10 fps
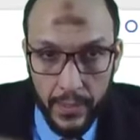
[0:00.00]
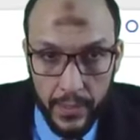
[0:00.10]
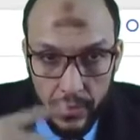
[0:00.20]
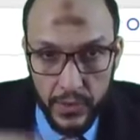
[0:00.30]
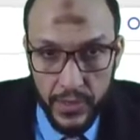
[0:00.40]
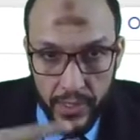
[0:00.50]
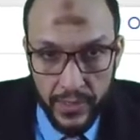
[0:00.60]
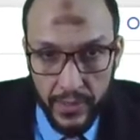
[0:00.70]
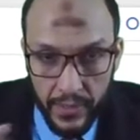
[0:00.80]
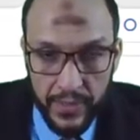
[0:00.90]

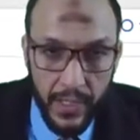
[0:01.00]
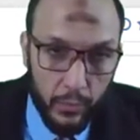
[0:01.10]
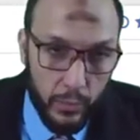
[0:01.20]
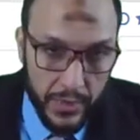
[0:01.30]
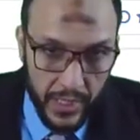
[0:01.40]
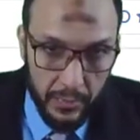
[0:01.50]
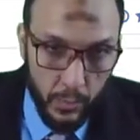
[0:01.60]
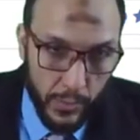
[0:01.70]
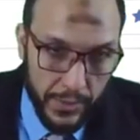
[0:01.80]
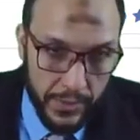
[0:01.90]
جنريتد اي دي على طول بشكل
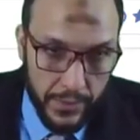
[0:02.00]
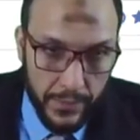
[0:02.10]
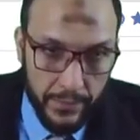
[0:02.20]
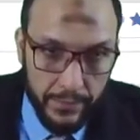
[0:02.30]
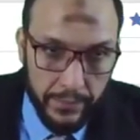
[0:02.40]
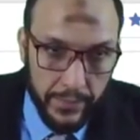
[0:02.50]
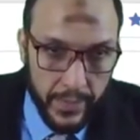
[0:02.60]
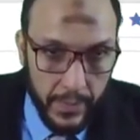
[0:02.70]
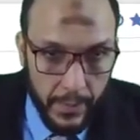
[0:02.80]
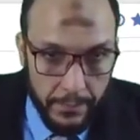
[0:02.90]
مباشر
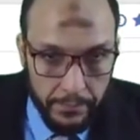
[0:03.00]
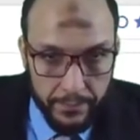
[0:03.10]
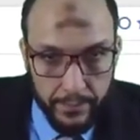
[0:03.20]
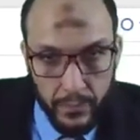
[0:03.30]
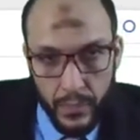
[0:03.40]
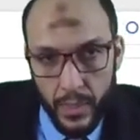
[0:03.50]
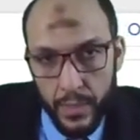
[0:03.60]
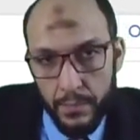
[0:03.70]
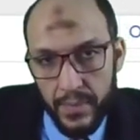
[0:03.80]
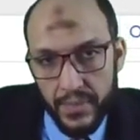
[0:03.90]
تمام
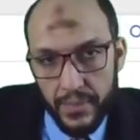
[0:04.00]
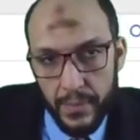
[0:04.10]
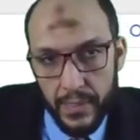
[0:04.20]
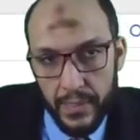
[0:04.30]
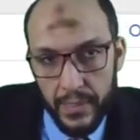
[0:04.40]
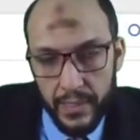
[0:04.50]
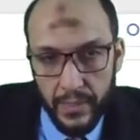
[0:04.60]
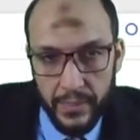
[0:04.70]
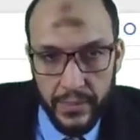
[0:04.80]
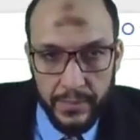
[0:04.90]
بحيث يبقى الايه
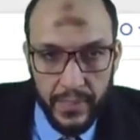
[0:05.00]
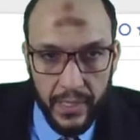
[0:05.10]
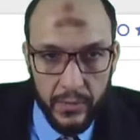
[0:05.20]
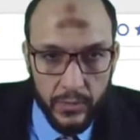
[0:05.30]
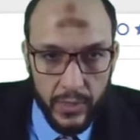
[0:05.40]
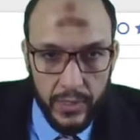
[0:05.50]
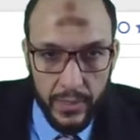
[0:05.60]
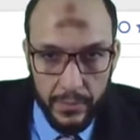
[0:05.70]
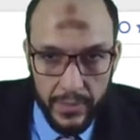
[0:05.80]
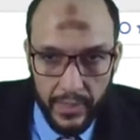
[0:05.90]
الاي دي بتاع اليوزر
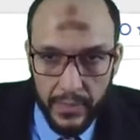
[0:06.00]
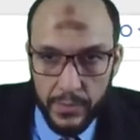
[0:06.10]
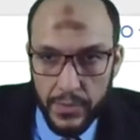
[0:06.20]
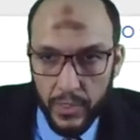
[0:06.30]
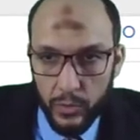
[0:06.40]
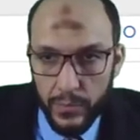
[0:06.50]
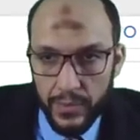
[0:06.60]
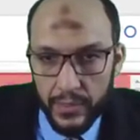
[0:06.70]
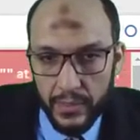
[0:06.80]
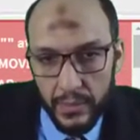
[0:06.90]
ده بيتحط بشكل
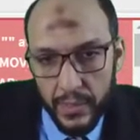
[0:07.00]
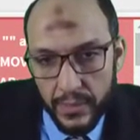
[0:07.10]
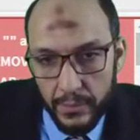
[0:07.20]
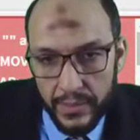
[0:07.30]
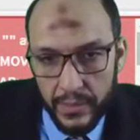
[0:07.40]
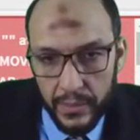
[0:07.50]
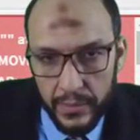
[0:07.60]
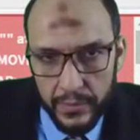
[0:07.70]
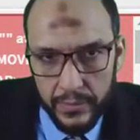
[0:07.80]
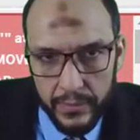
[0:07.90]
اوتوماتيك انا ظبطتها
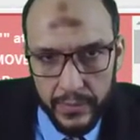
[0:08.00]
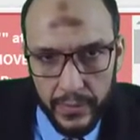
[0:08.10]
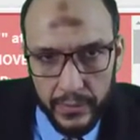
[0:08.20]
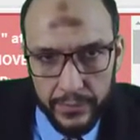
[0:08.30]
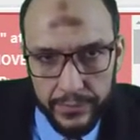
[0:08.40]
كده طيب